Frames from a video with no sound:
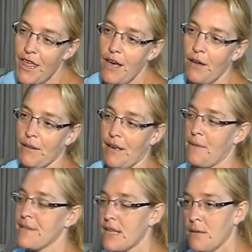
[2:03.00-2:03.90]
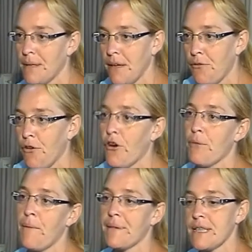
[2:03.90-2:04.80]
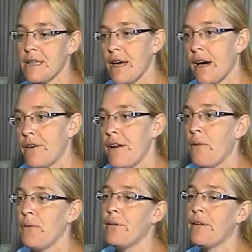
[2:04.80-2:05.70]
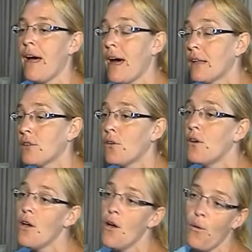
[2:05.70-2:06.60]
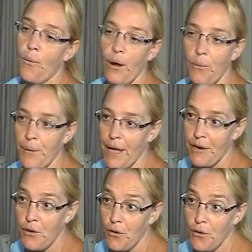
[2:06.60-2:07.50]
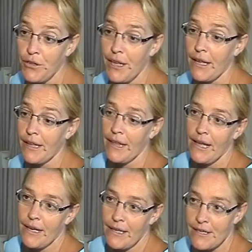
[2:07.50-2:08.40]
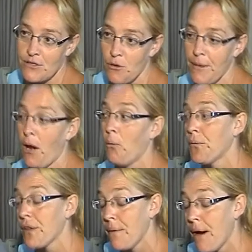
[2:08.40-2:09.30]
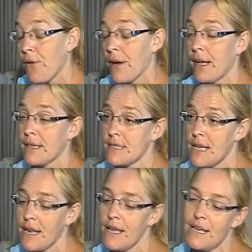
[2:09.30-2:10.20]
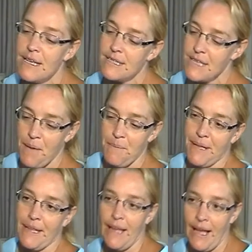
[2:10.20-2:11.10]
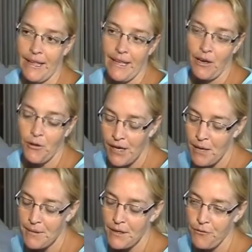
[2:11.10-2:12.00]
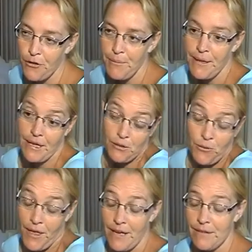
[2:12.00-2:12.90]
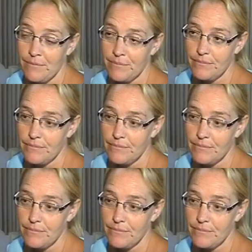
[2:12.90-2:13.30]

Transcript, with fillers: días revisar la plataforma, ver si te dejaron algún dato o alguna nota que tengas que resolver, algún trabajo que hay que hacer. Siempre hay que recorrer la plataforma y estudiar.